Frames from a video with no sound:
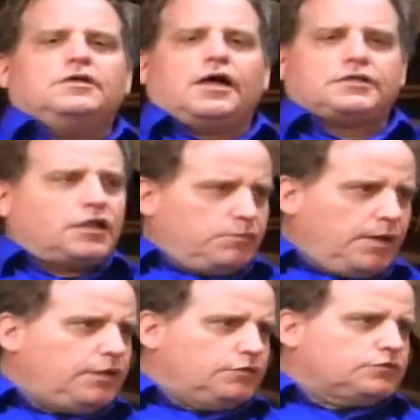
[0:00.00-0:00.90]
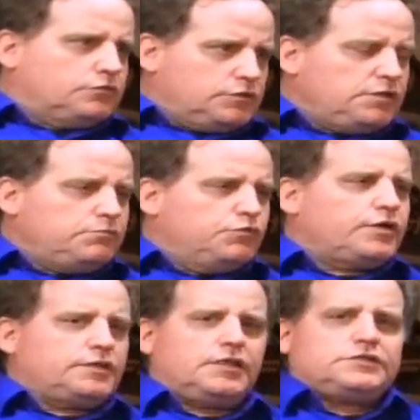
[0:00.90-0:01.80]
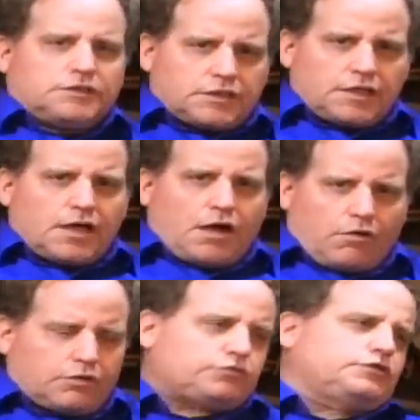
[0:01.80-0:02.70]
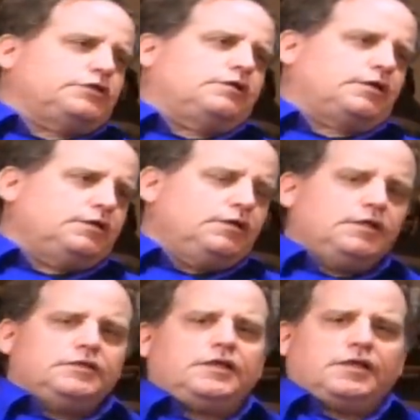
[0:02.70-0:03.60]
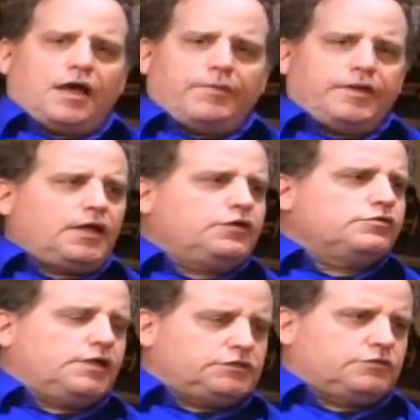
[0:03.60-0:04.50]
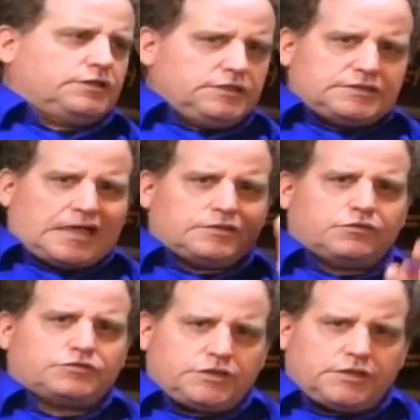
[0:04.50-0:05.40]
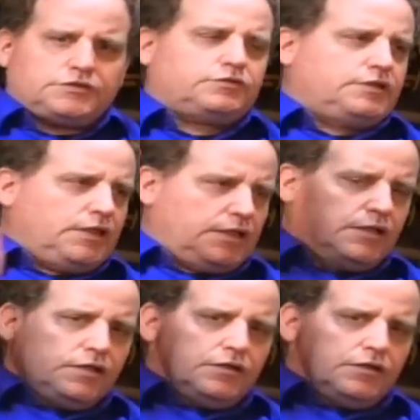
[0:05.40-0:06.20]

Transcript: 当たり前のことに向けて世界が変わろうとしてるわけで、アメリカ軍がそれに賛同してて、それで